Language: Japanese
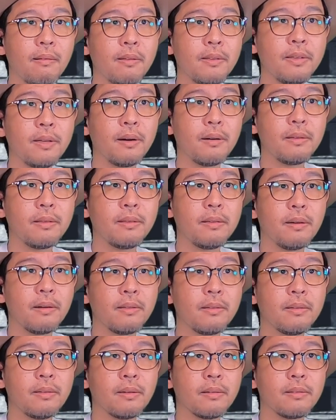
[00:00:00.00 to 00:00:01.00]
いやいや
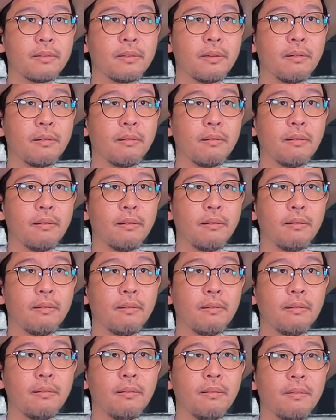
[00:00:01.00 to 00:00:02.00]
いやいや。
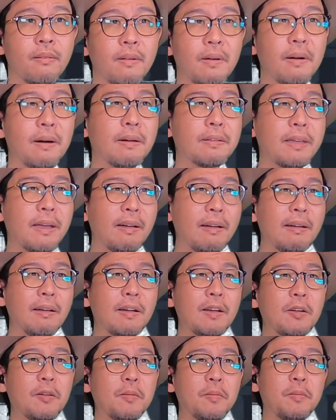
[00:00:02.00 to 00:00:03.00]
ああ、で、
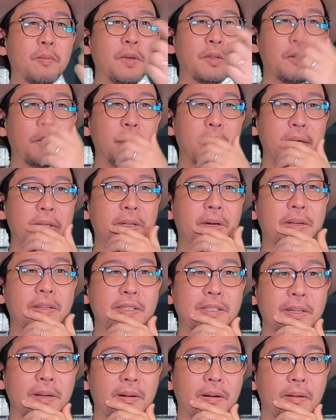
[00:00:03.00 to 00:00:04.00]
目の前であ
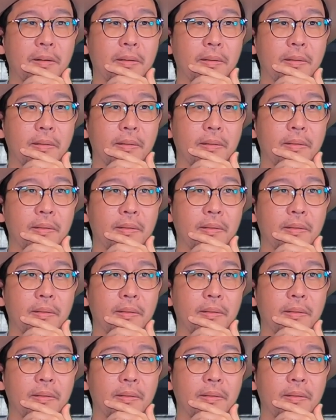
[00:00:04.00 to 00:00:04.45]
れじゃん。